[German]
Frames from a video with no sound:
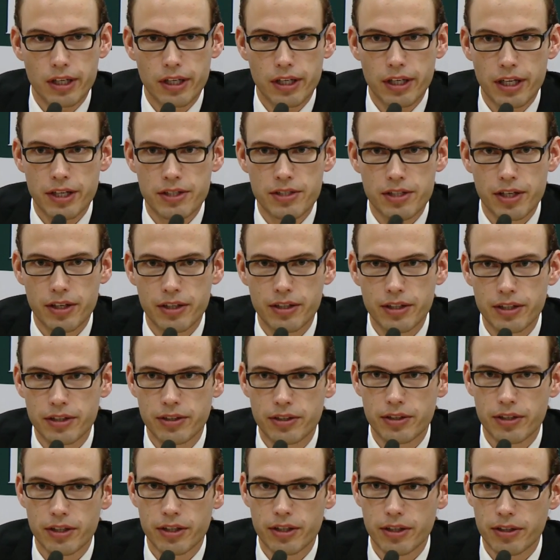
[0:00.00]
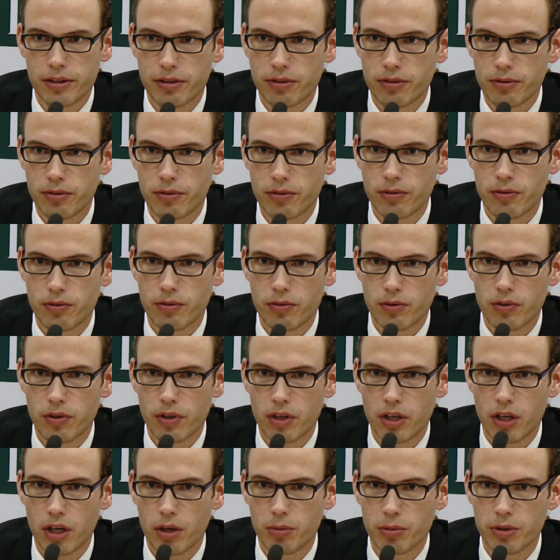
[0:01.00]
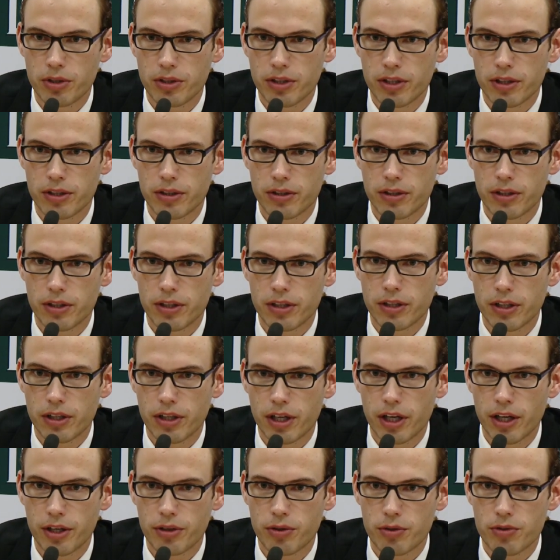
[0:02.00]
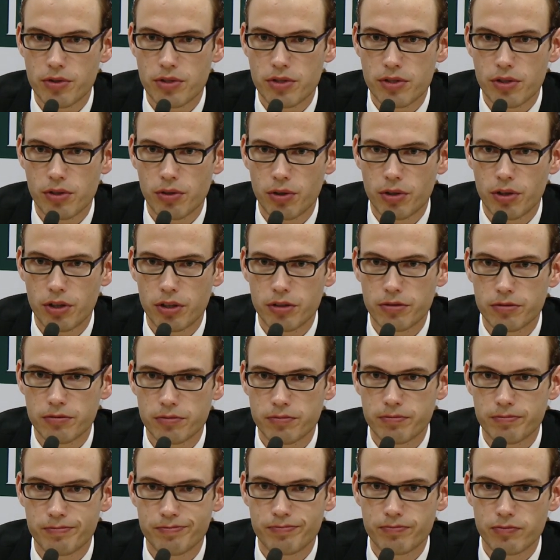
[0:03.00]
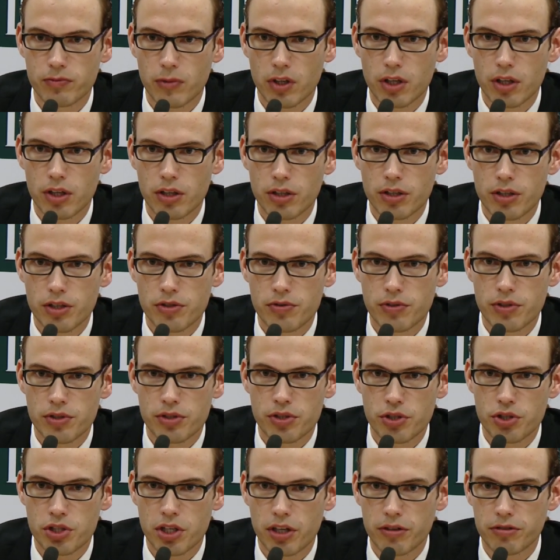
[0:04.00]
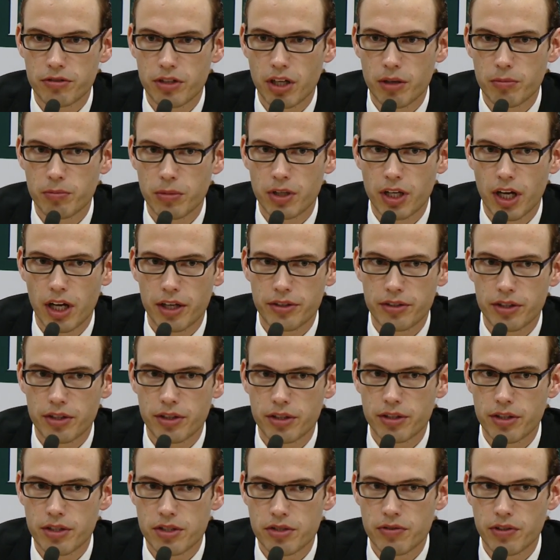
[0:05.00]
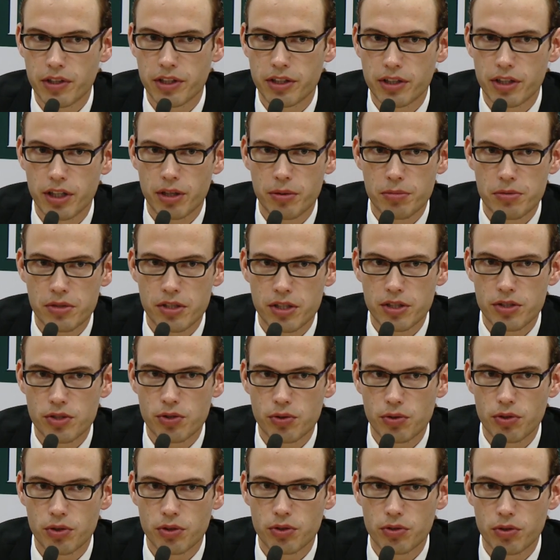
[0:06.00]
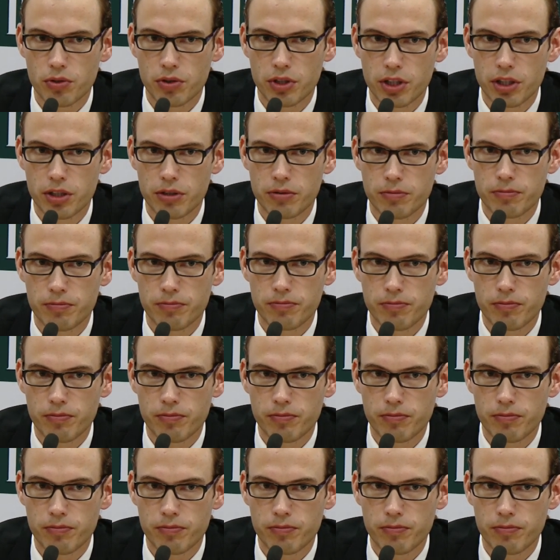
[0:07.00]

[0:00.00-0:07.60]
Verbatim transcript: Letztendlich, äh, glaube ich, hat uns geholfen, dass wir es geschafft haben, Carter in der zweiten Halbzeit zu kontrollieren,